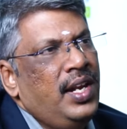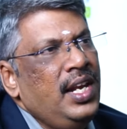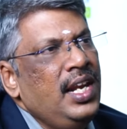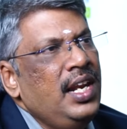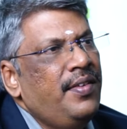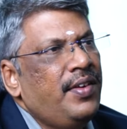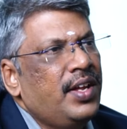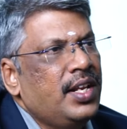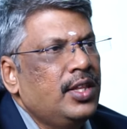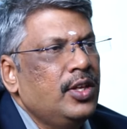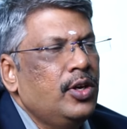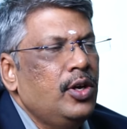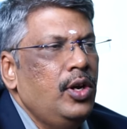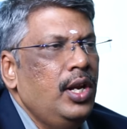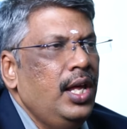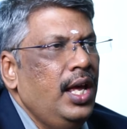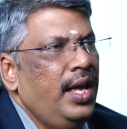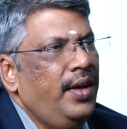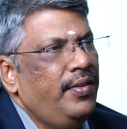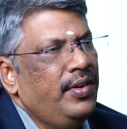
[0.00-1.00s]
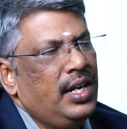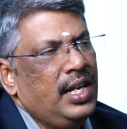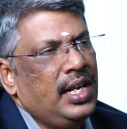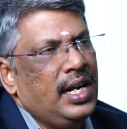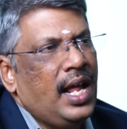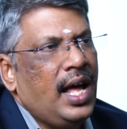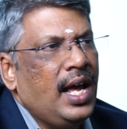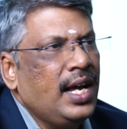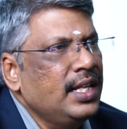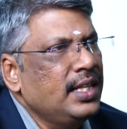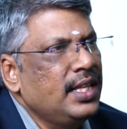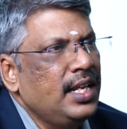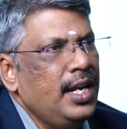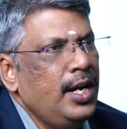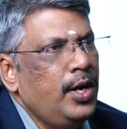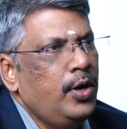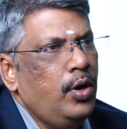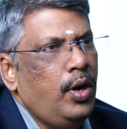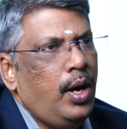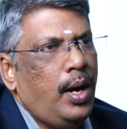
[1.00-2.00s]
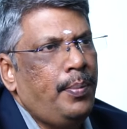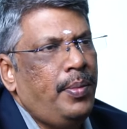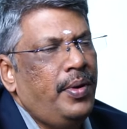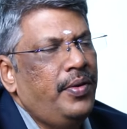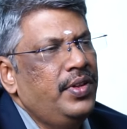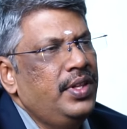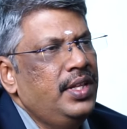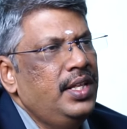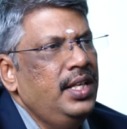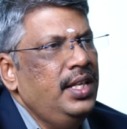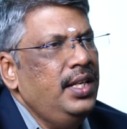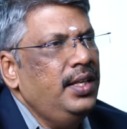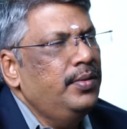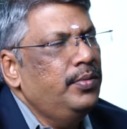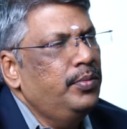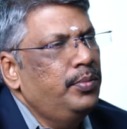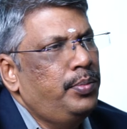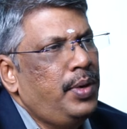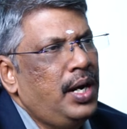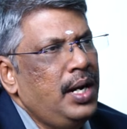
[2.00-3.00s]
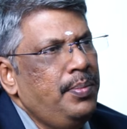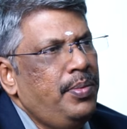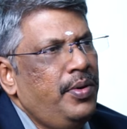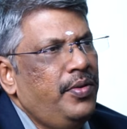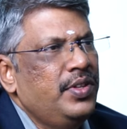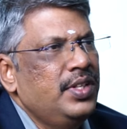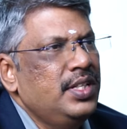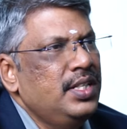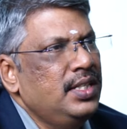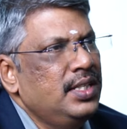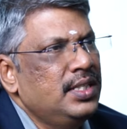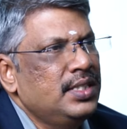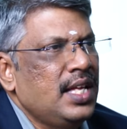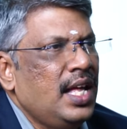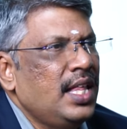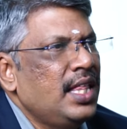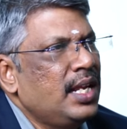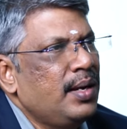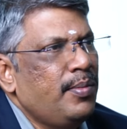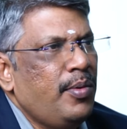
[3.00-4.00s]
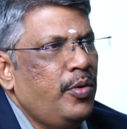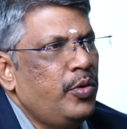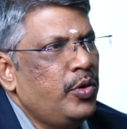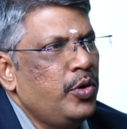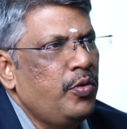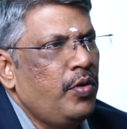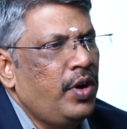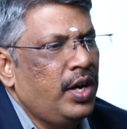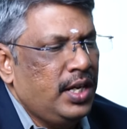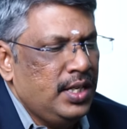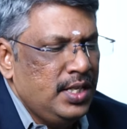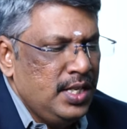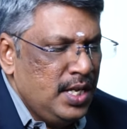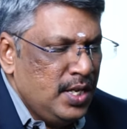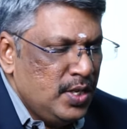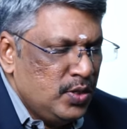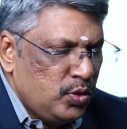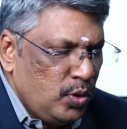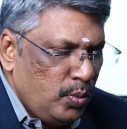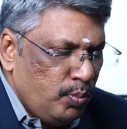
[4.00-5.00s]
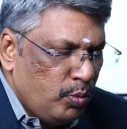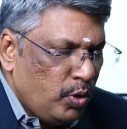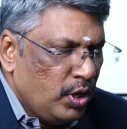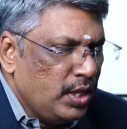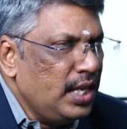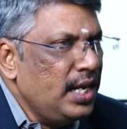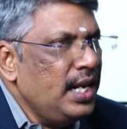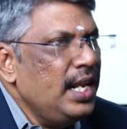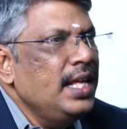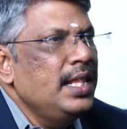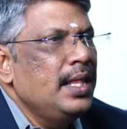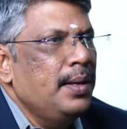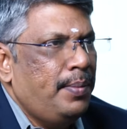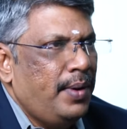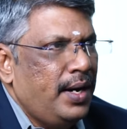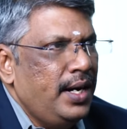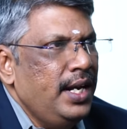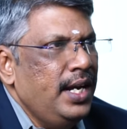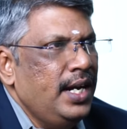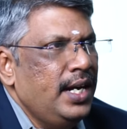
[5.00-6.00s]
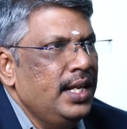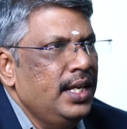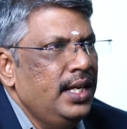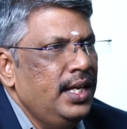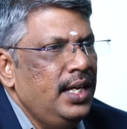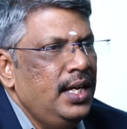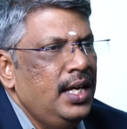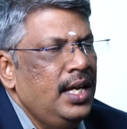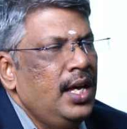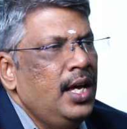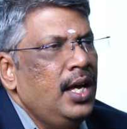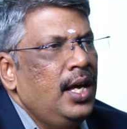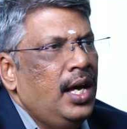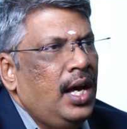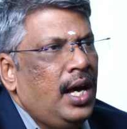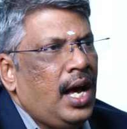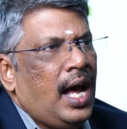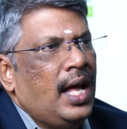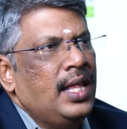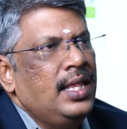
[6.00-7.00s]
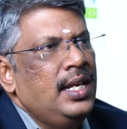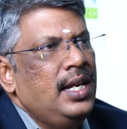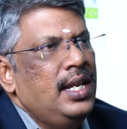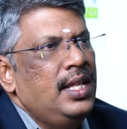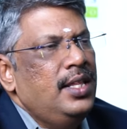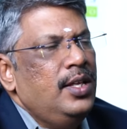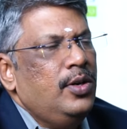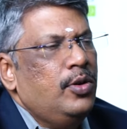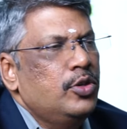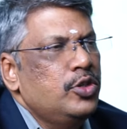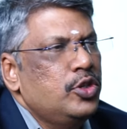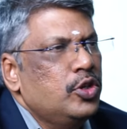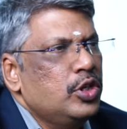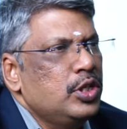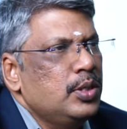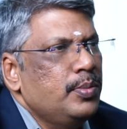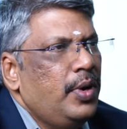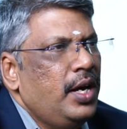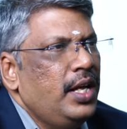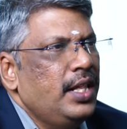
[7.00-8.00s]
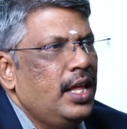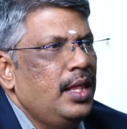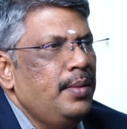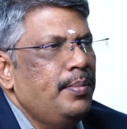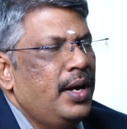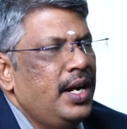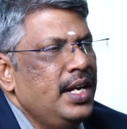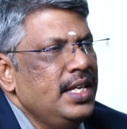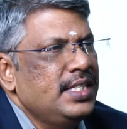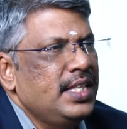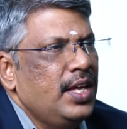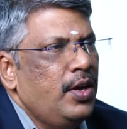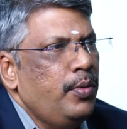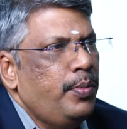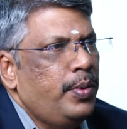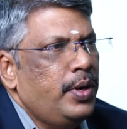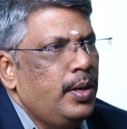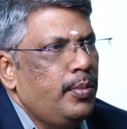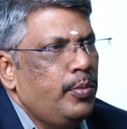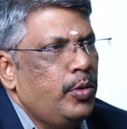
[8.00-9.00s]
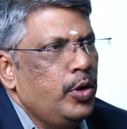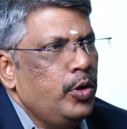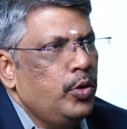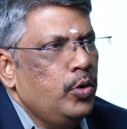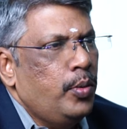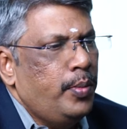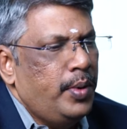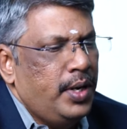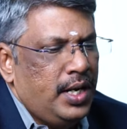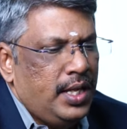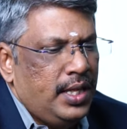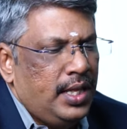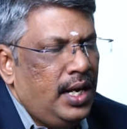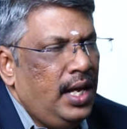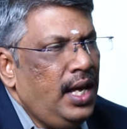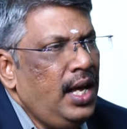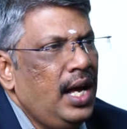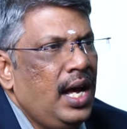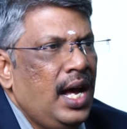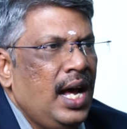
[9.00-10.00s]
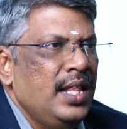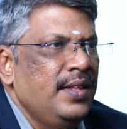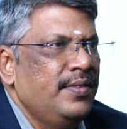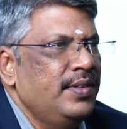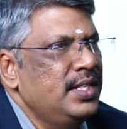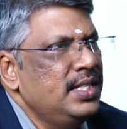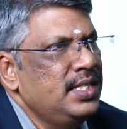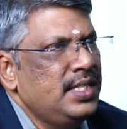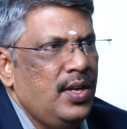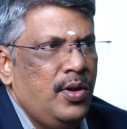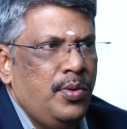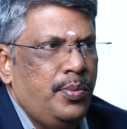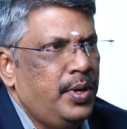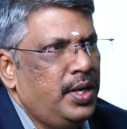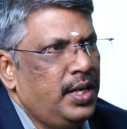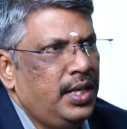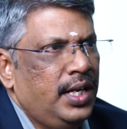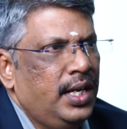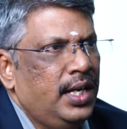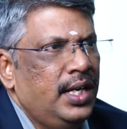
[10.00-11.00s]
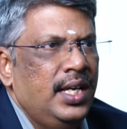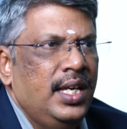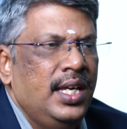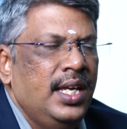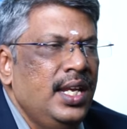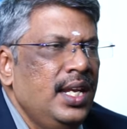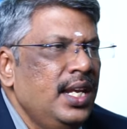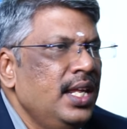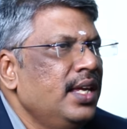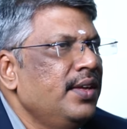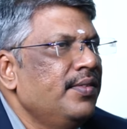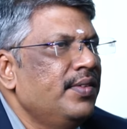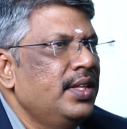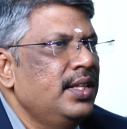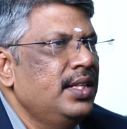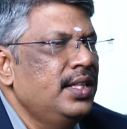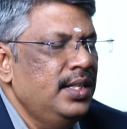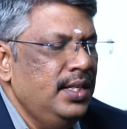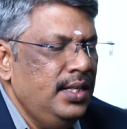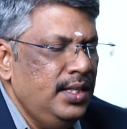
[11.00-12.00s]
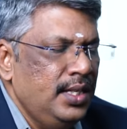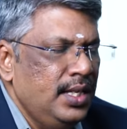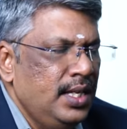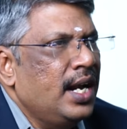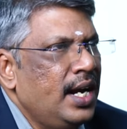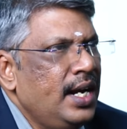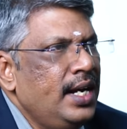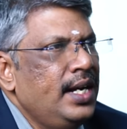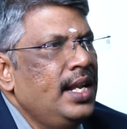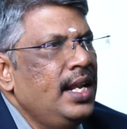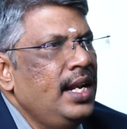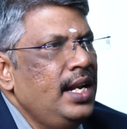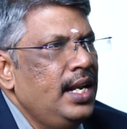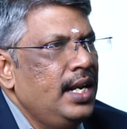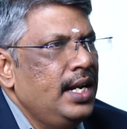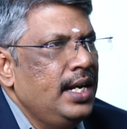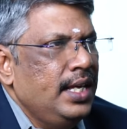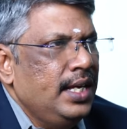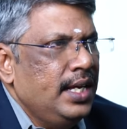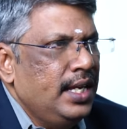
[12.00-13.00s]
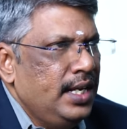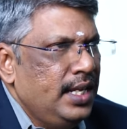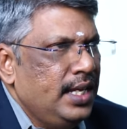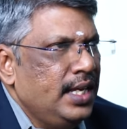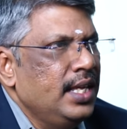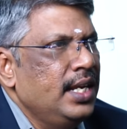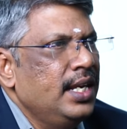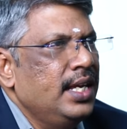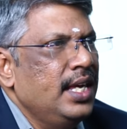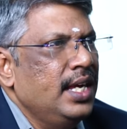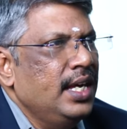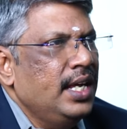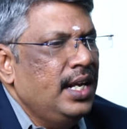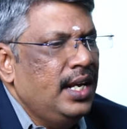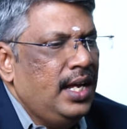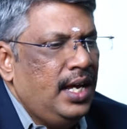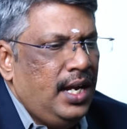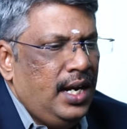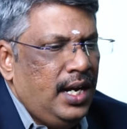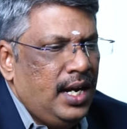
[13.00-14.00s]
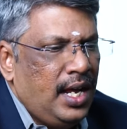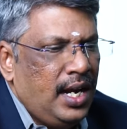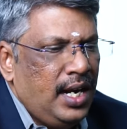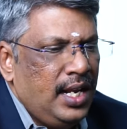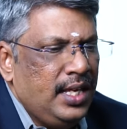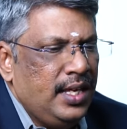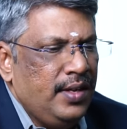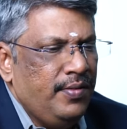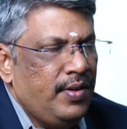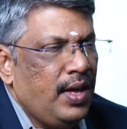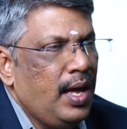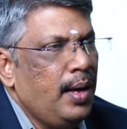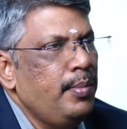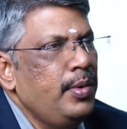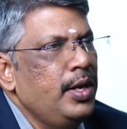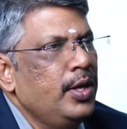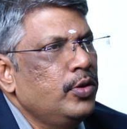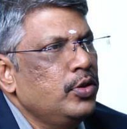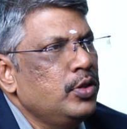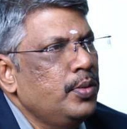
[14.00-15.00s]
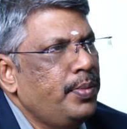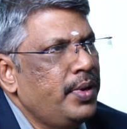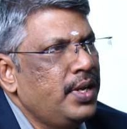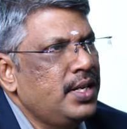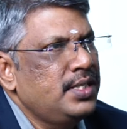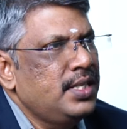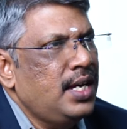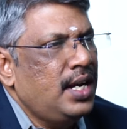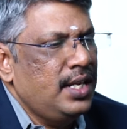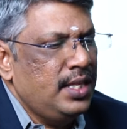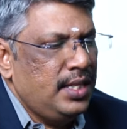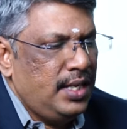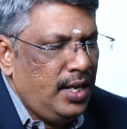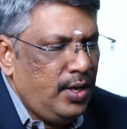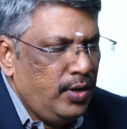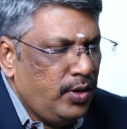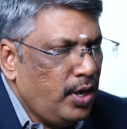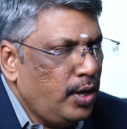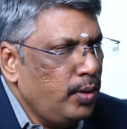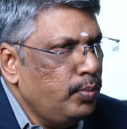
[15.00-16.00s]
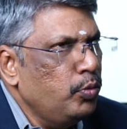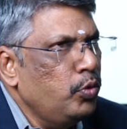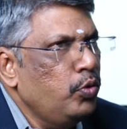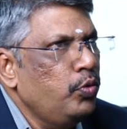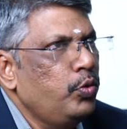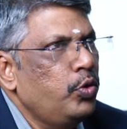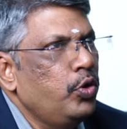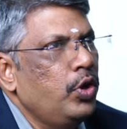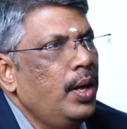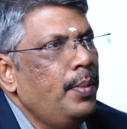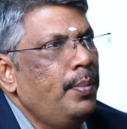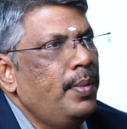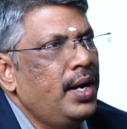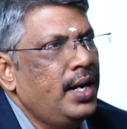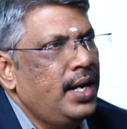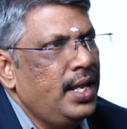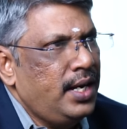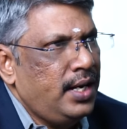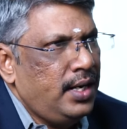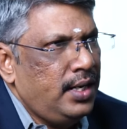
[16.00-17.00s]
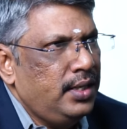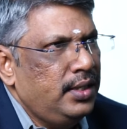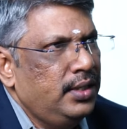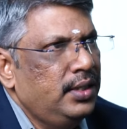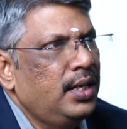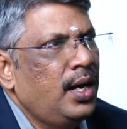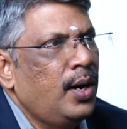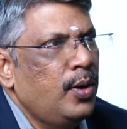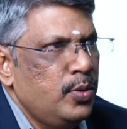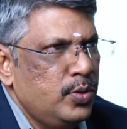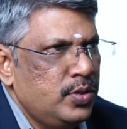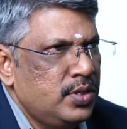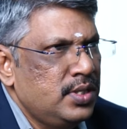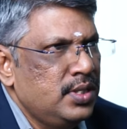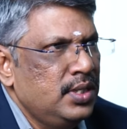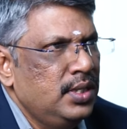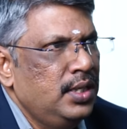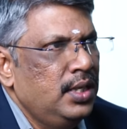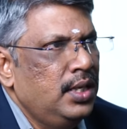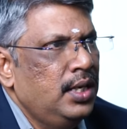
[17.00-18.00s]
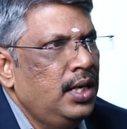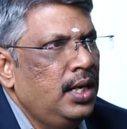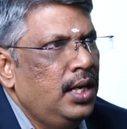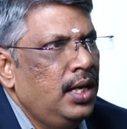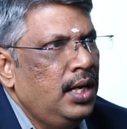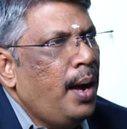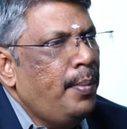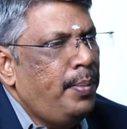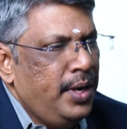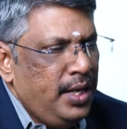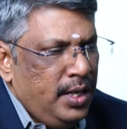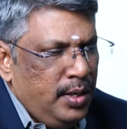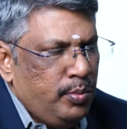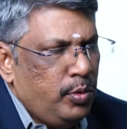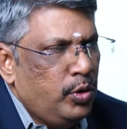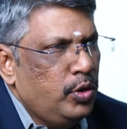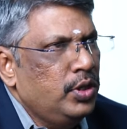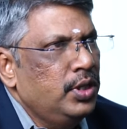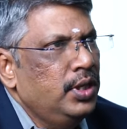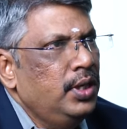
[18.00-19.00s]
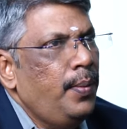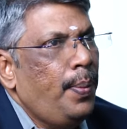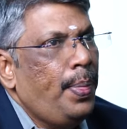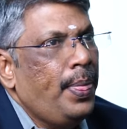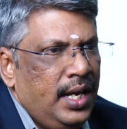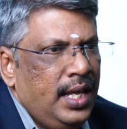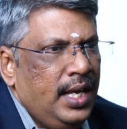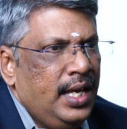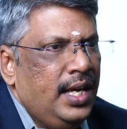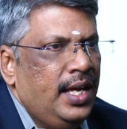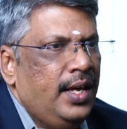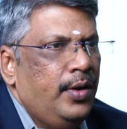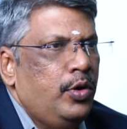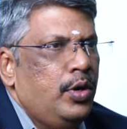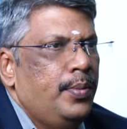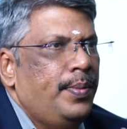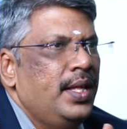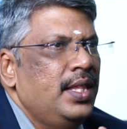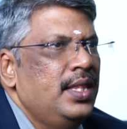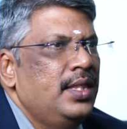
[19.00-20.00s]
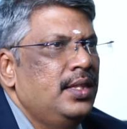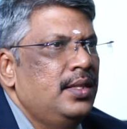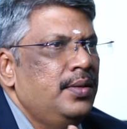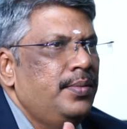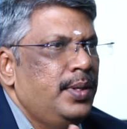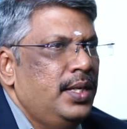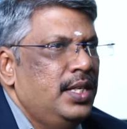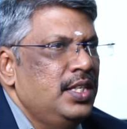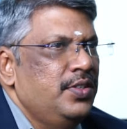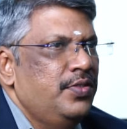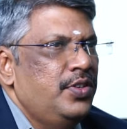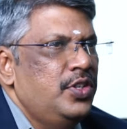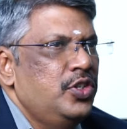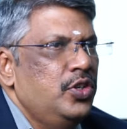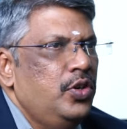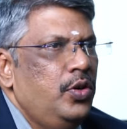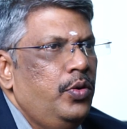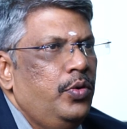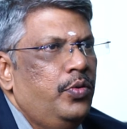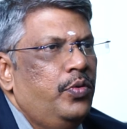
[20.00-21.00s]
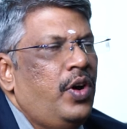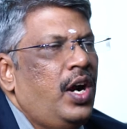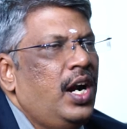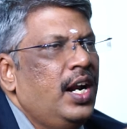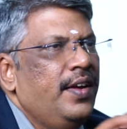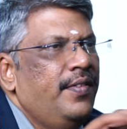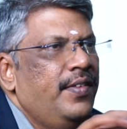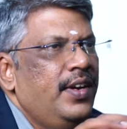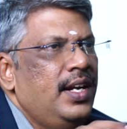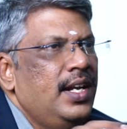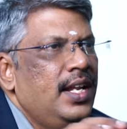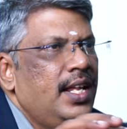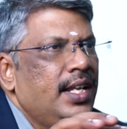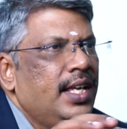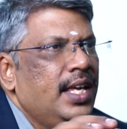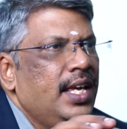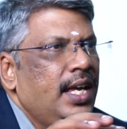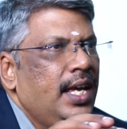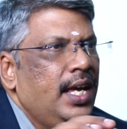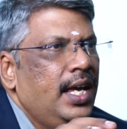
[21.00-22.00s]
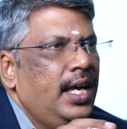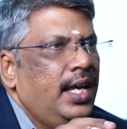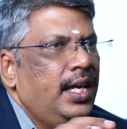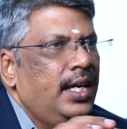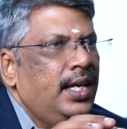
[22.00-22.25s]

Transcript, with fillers: வெளியில் வரத்துக்குள்ளேயே அவங்களுக்கு நாக்கு தள்ளிடும் அப்போ வந்து படிப்பை வந்து சாதாரணமாக விட்டுடுவாங்க ஸோ முதல்ல இதை பண்ணிவிட்டு அதுலேருந்து கொஞ்சம் கொஞ்சமாக ஏதாவது மணி சேவ் பண்ண முடியும் அப்படின்னதுன்னா அது வந்து சேவ் பண்ணுங்கள் இன்றைக்கி வந்து ரெண்டலில் நீங்கள் இன்றைக்கி இருக்கீங்கன்னா நாளைக்கு ஃபேமிலி கொஞ்சம் பெருசானதுன்னா யூ கேன் மூவ் டு எ பெட்டர் ஹவுஸ் அப்படிங்கும்போது நீங்கள் ஒரு பத்து பதினஞ்சு வருஷம் வாடகை வீட்டில் இருக்கீங்க